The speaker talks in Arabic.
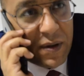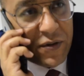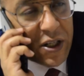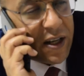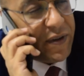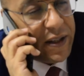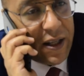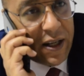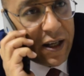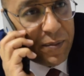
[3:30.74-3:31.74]
مفيش حاجه في
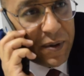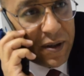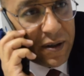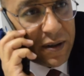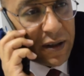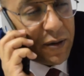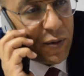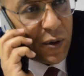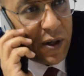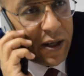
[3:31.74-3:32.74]
ايدينا يا ابني انت
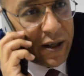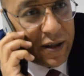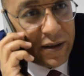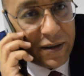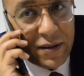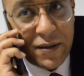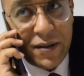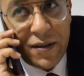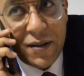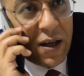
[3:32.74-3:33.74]
هتكفر ولا ايه
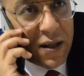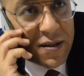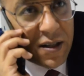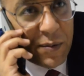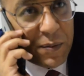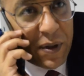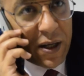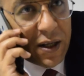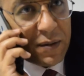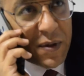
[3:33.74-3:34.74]
انا الضابط
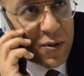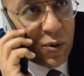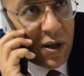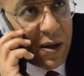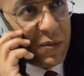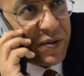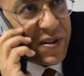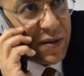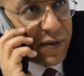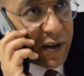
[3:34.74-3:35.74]
بهجت مسؤول الامن في
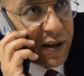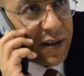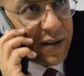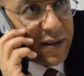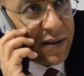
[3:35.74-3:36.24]
السفاره